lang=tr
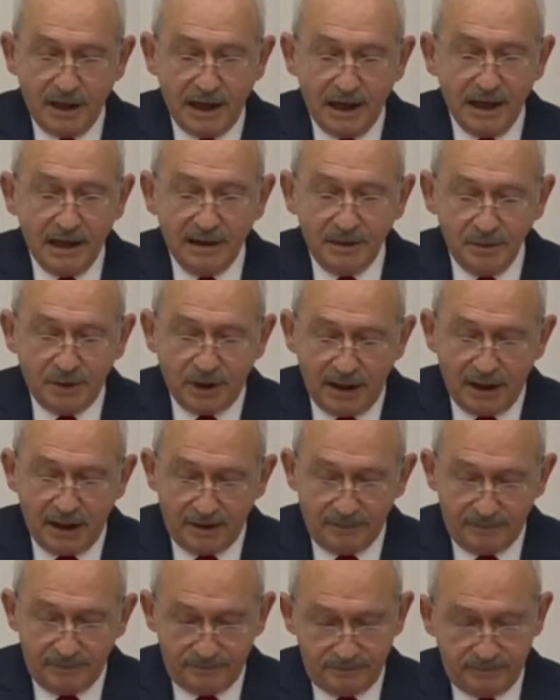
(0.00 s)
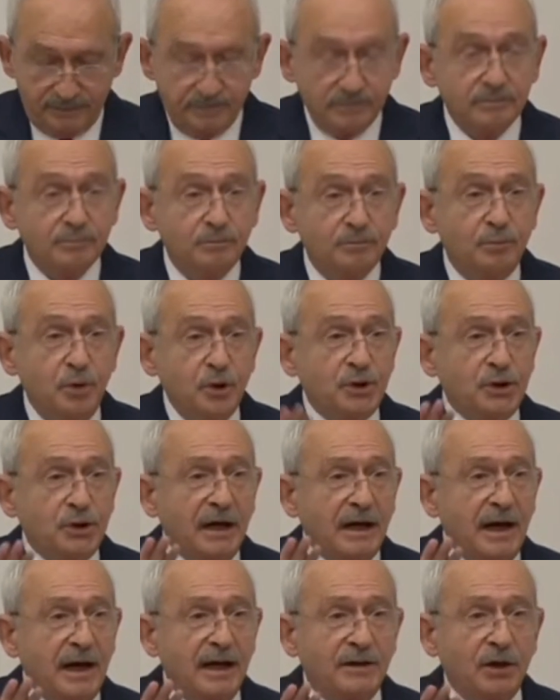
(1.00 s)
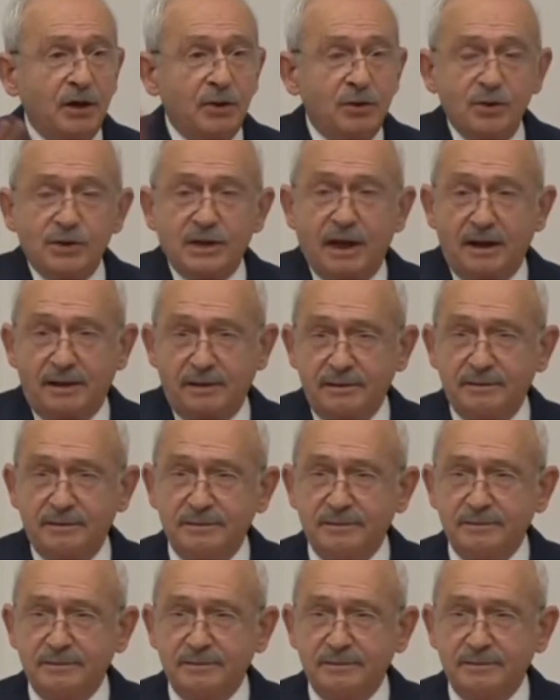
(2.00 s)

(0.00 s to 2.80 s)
Gelelim şeye. Bütçe geldi güzel.